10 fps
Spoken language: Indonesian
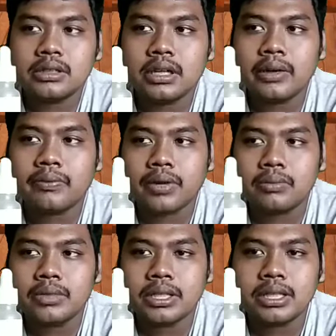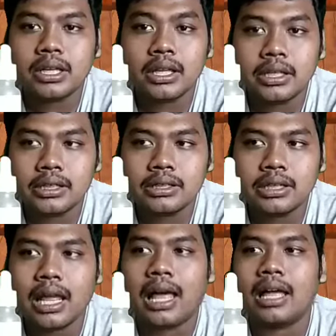efek menjadi kering.
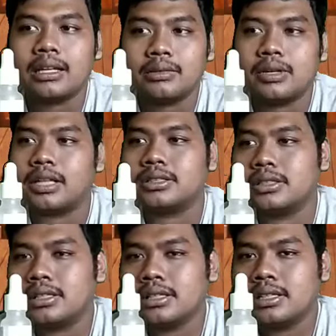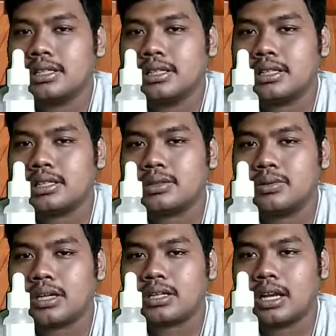Nah, itu guys.
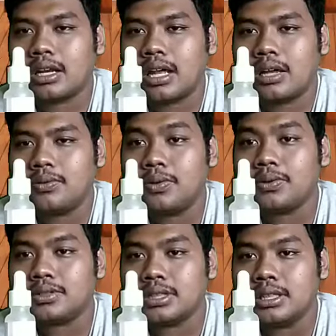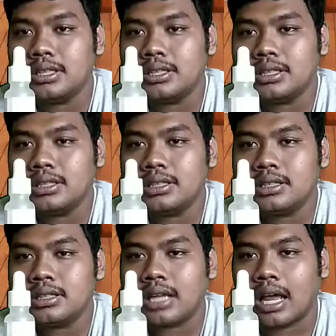Itu adalah fungsi
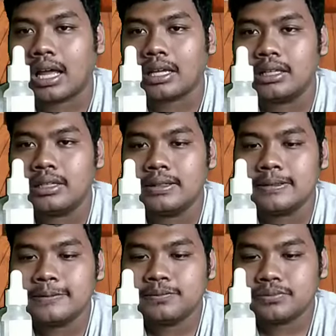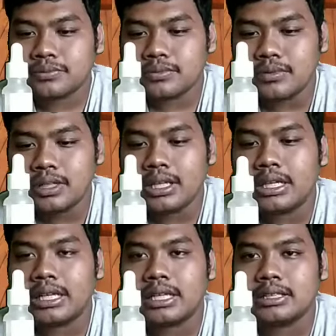dari
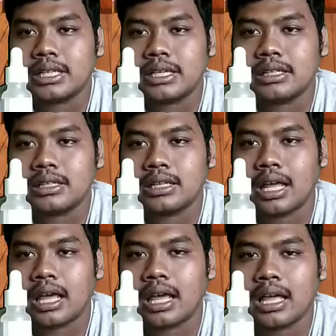ini guys ya. Nah,